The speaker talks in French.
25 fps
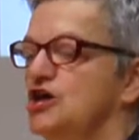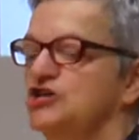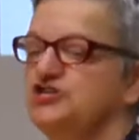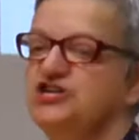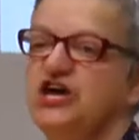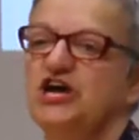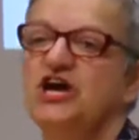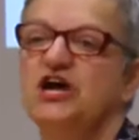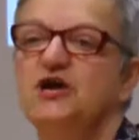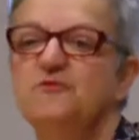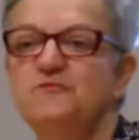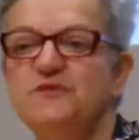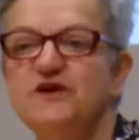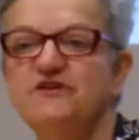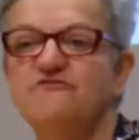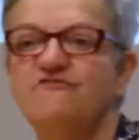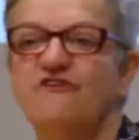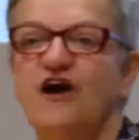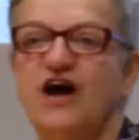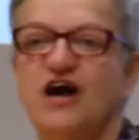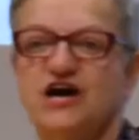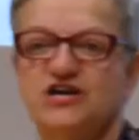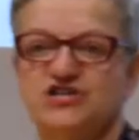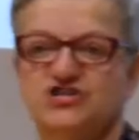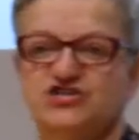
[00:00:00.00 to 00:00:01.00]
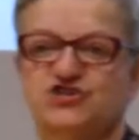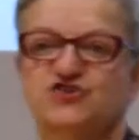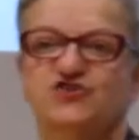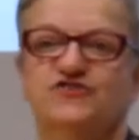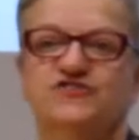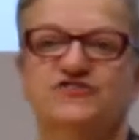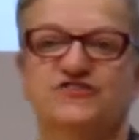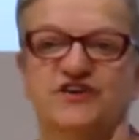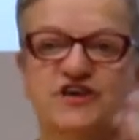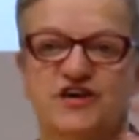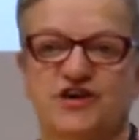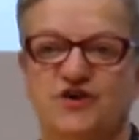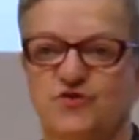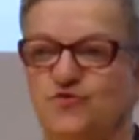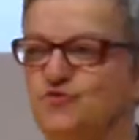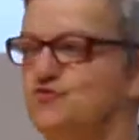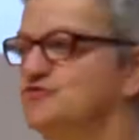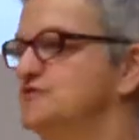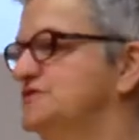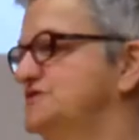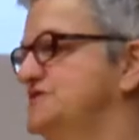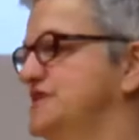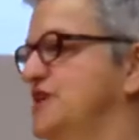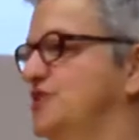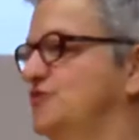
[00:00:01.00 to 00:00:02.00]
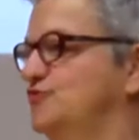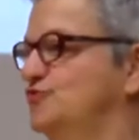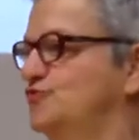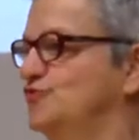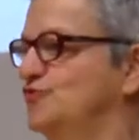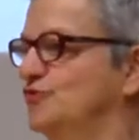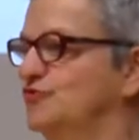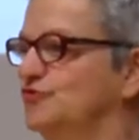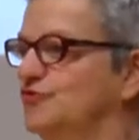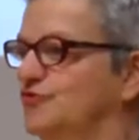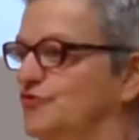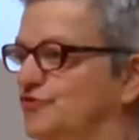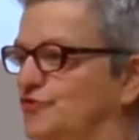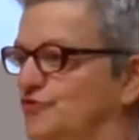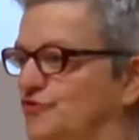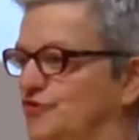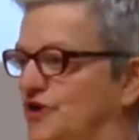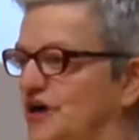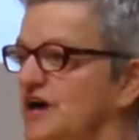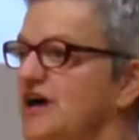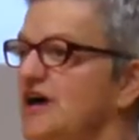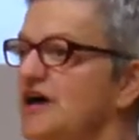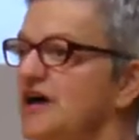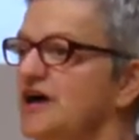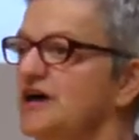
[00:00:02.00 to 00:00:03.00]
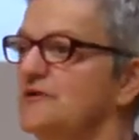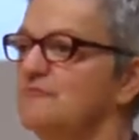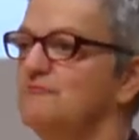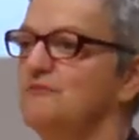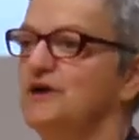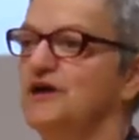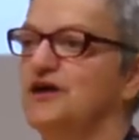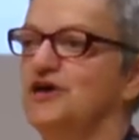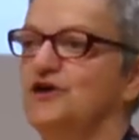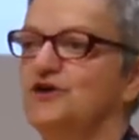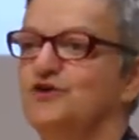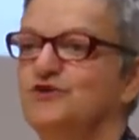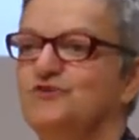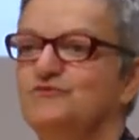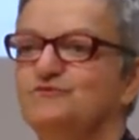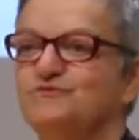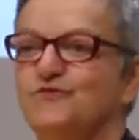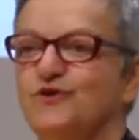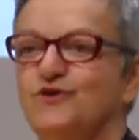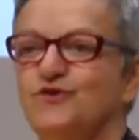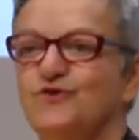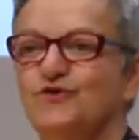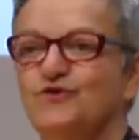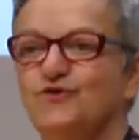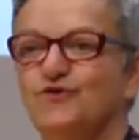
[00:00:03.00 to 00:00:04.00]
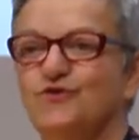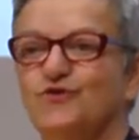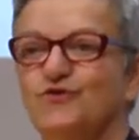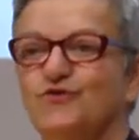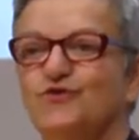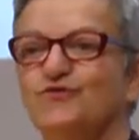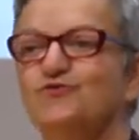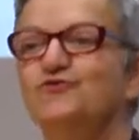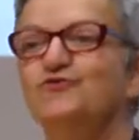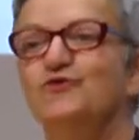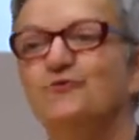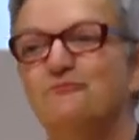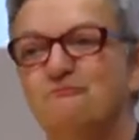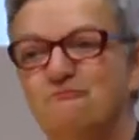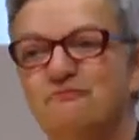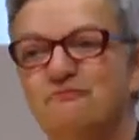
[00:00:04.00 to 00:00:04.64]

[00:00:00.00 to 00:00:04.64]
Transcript: Jérémie va acheter une ceinture de lin, mais une